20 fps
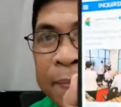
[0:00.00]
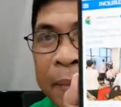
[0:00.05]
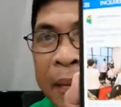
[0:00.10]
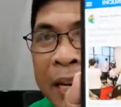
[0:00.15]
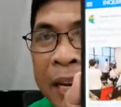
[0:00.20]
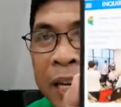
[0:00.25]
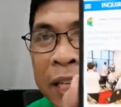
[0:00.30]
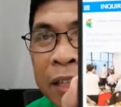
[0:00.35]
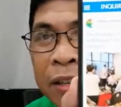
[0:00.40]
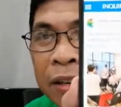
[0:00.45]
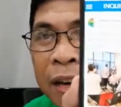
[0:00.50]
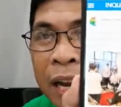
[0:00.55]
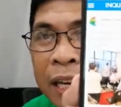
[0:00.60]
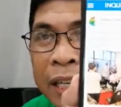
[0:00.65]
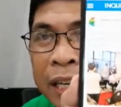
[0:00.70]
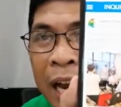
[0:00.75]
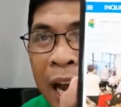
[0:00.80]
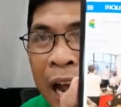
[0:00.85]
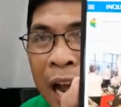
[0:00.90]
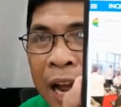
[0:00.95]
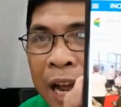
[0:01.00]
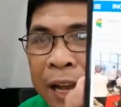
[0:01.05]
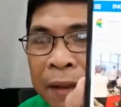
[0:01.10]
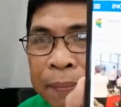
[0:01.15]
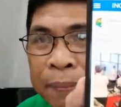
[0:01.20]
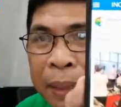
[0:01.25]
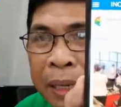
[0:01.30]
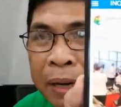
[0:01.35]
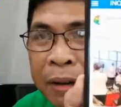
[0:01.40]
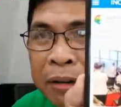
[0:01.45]
pinicturan niya,
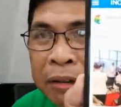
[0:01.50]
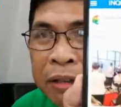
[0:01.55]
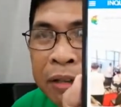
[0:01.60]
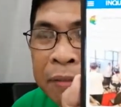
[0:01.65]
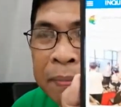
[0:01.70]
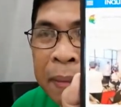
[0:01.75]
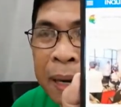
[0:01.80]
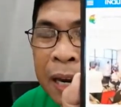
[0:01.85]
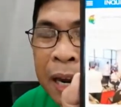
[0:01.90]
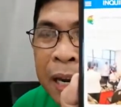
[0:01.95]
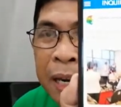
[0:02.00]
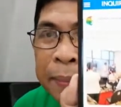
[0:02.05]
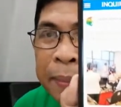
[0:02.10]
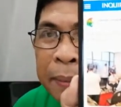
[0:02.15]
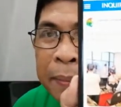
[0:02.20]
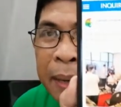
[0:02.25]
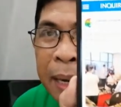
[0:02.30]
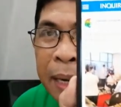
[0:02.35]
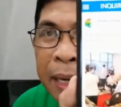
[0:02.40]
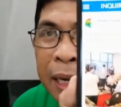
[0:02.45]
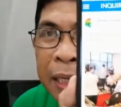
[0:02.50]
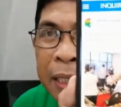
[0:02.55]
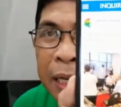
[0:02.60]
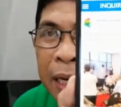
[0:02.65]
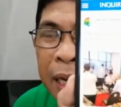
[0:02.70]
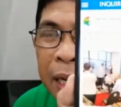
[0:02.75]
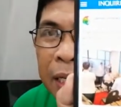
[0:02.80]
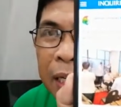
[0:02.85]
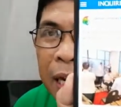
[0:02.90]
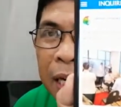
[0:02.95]
pinost mga kababayan
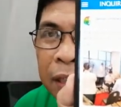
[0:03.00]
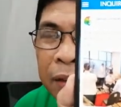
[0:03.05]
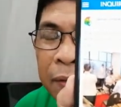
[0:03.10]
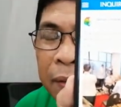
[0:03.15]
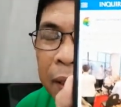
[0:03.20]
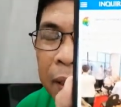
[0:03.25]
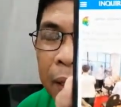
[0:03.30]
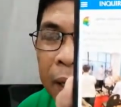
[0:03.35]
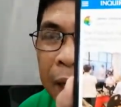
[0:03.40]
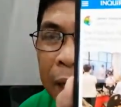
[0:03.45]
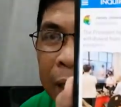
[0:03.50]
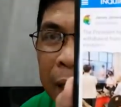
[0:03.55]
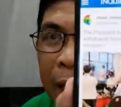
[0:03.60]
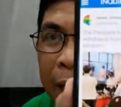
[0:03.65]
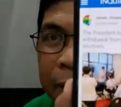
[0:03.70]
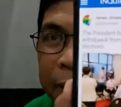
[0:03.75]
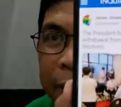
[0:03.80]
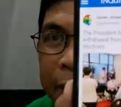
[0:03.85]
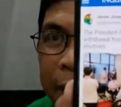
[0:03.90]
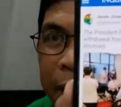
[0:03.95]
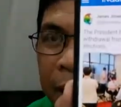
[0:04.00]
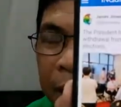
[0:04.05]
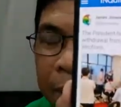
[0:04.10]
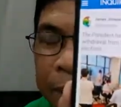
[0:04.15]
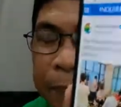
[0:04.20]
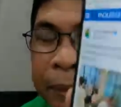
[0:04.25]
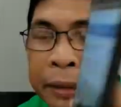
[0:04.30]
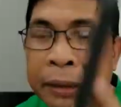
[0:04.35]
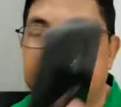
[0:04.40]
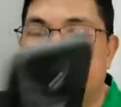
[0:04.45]
sa kanyang Twitter account. Yan
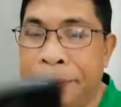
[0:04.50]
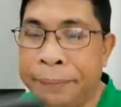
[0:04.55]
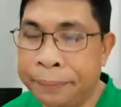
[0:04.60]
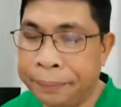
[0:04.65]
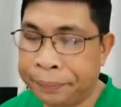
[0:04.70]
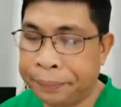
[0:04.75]
po.